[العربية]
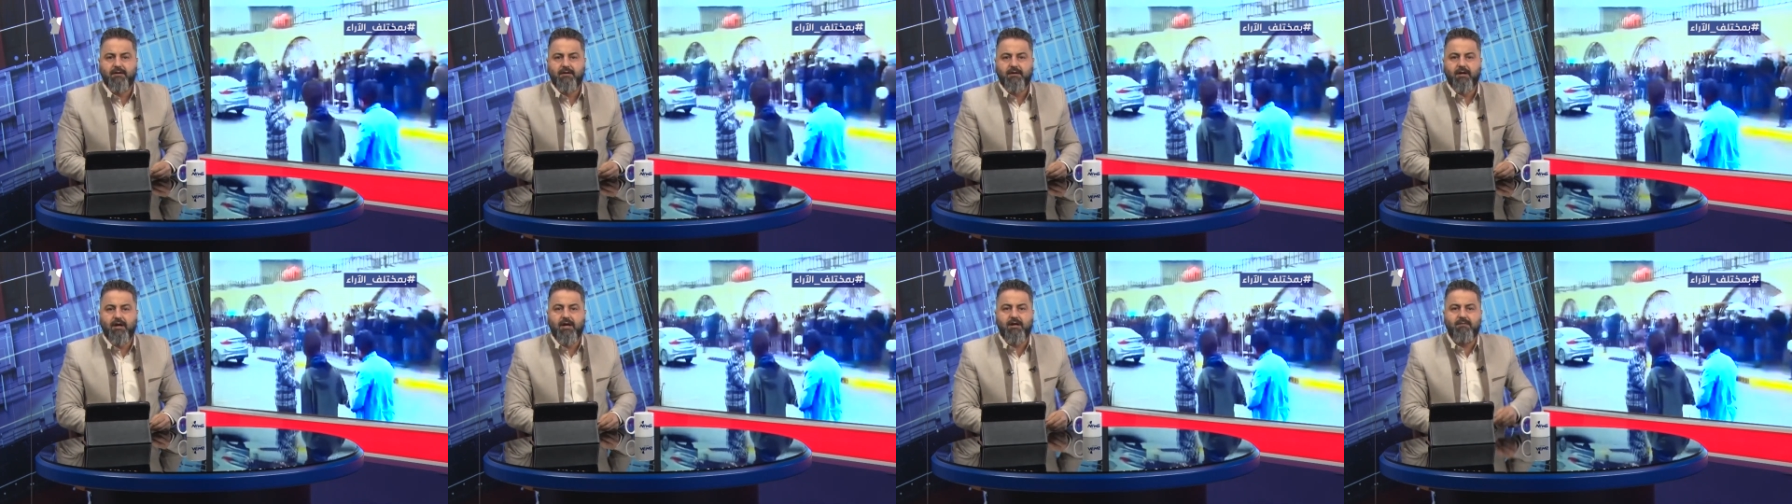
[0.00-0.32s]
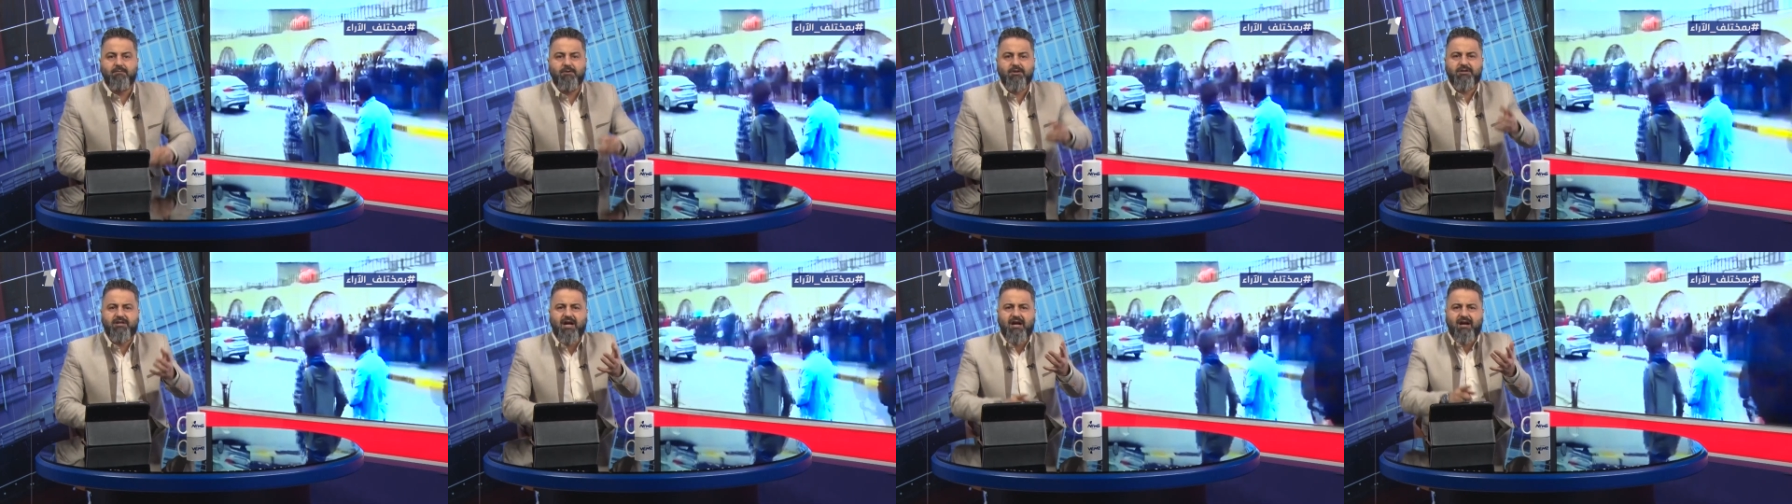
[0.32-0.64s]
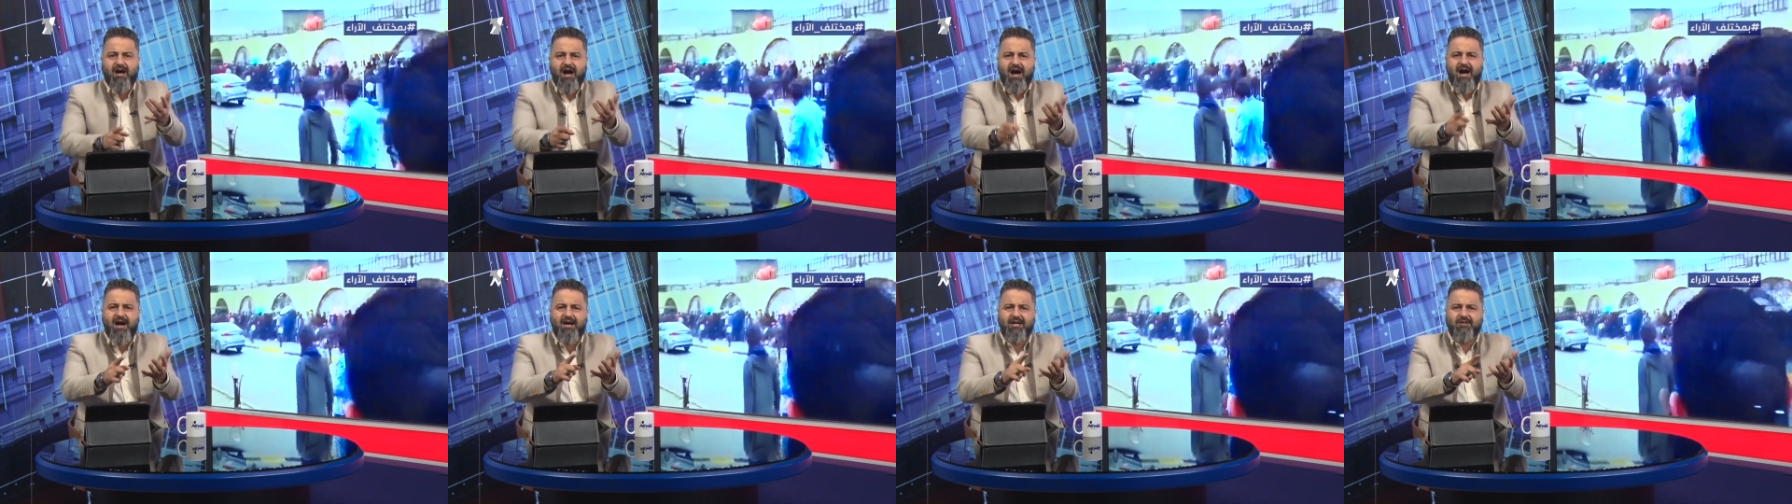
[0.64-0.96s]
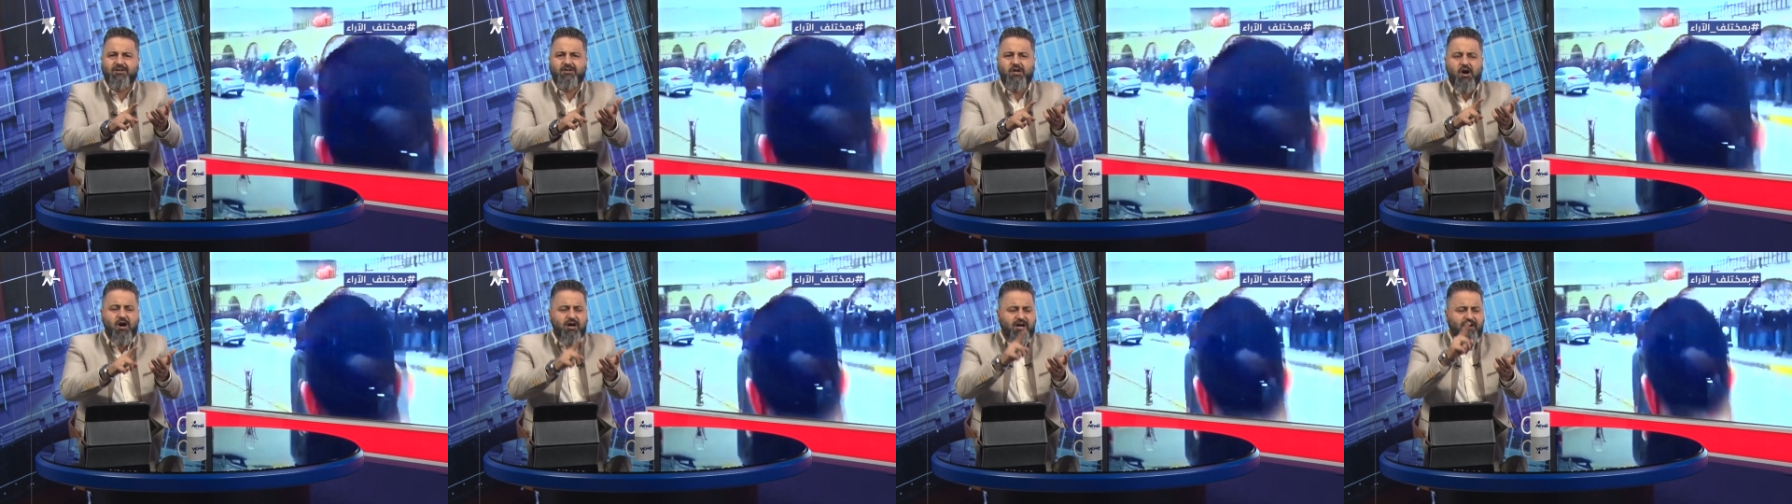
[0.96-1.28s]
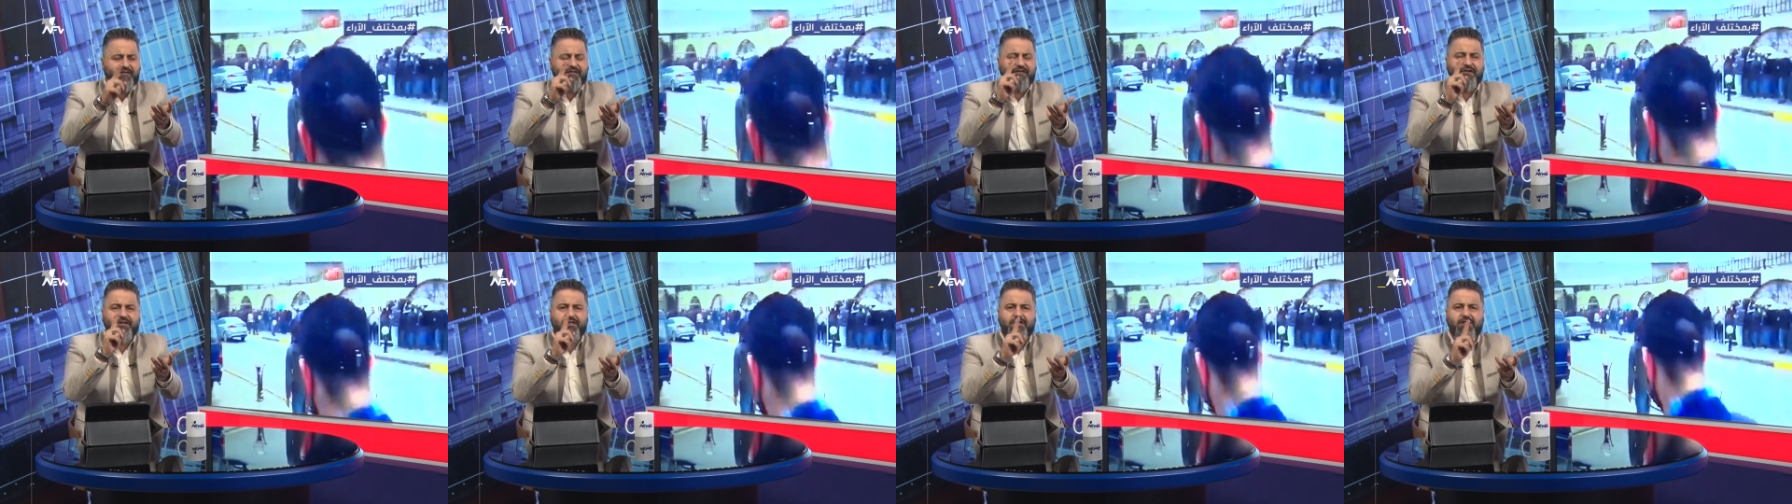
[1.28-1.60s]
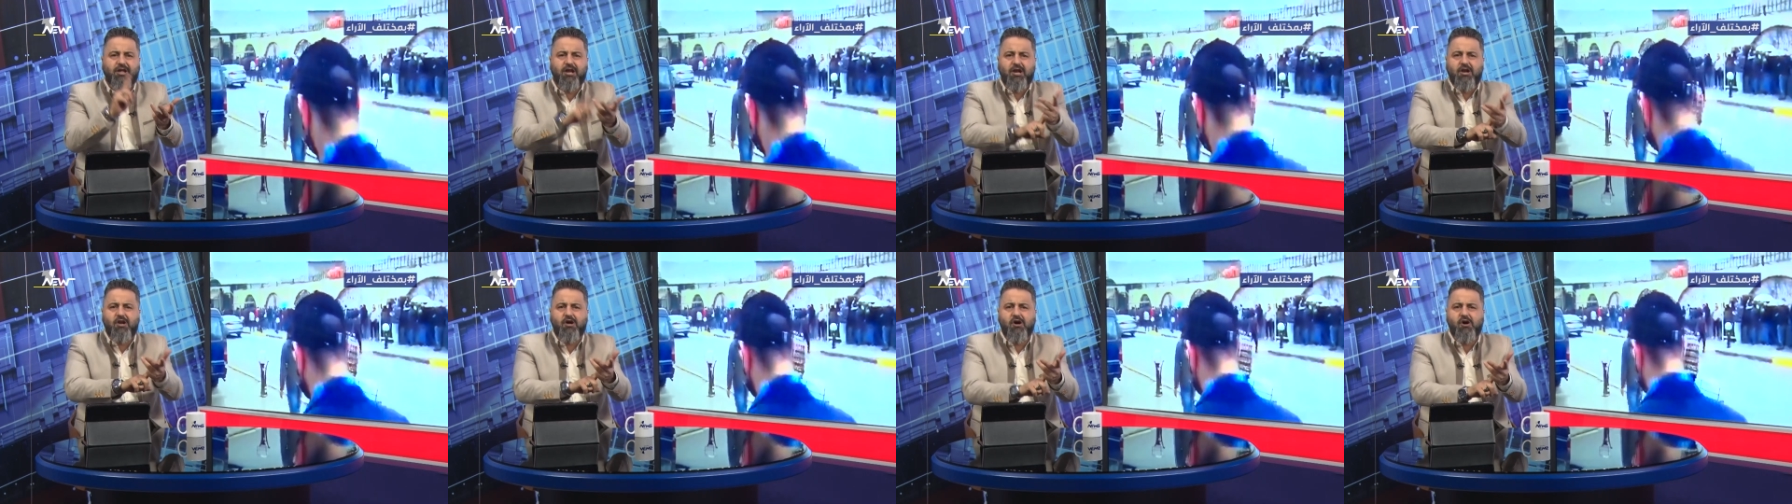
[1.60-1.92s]
المتقاعد يوقف
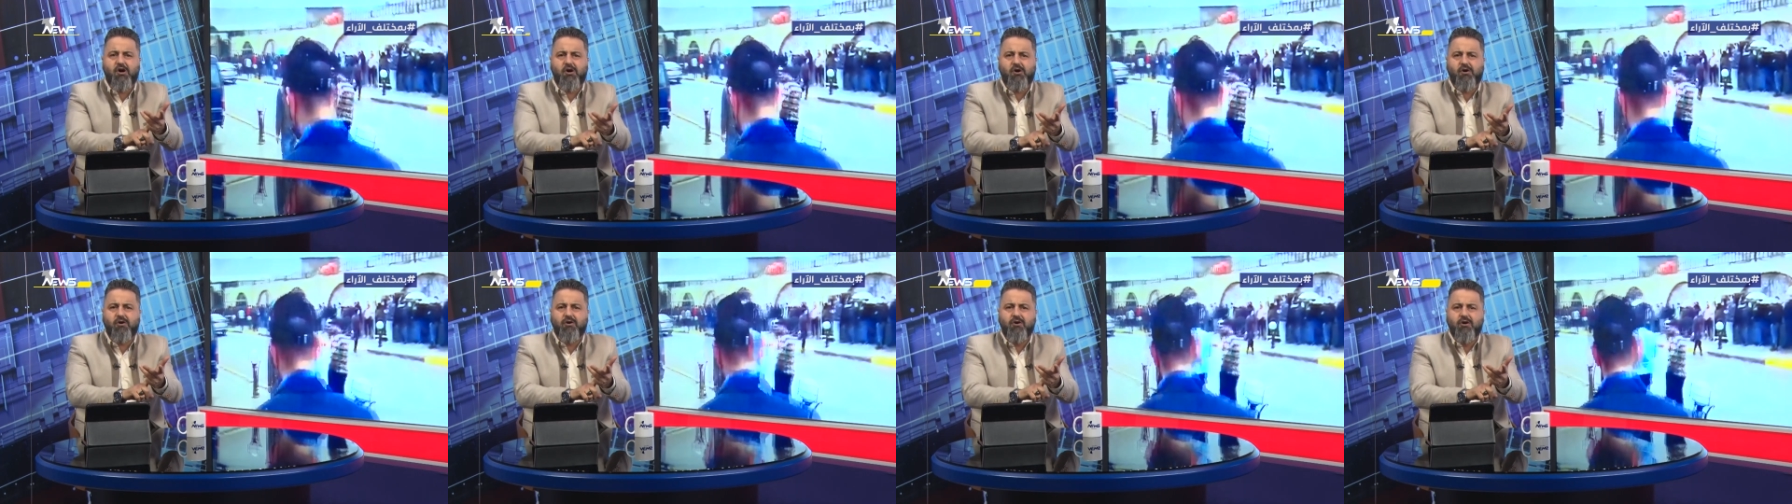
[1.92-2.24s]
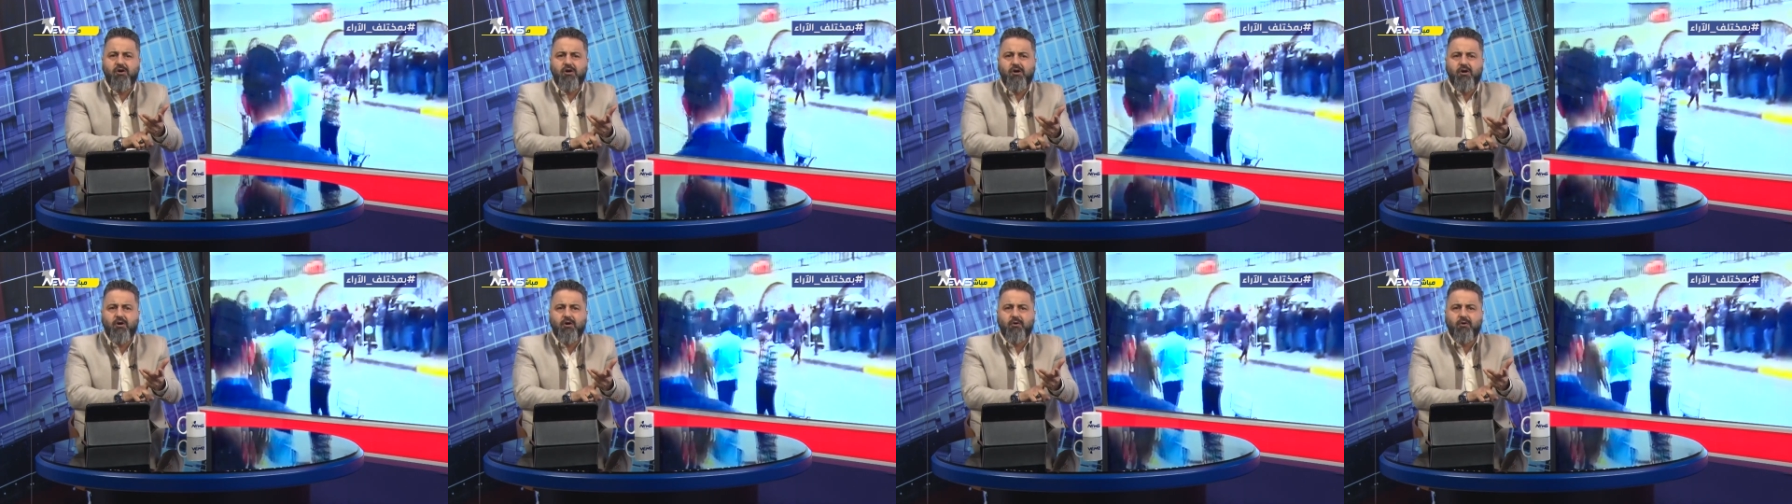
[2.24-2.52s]
يذلوه